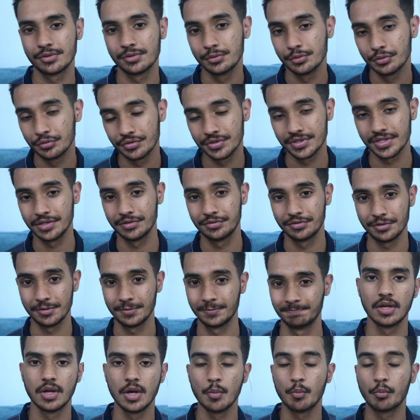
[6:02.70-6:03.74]
nouveau iphone
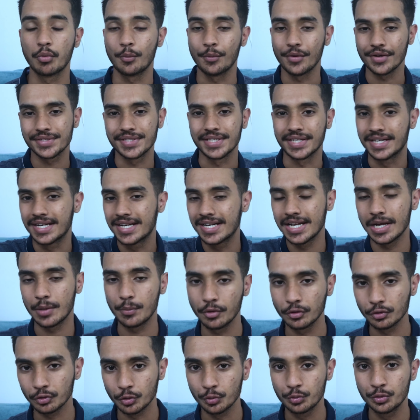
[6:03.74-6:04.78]
Pour moi, c'est
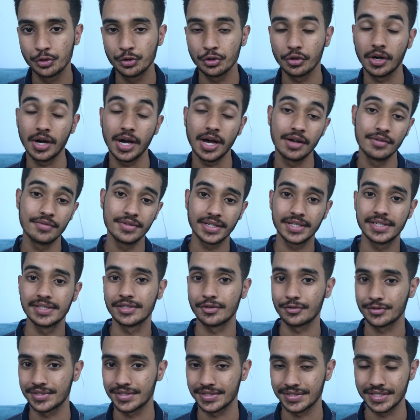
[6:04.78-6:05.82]
clairement une rupture avec les
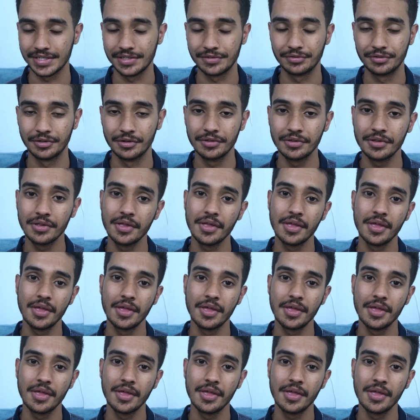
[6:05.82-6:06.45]
anciens iPhones.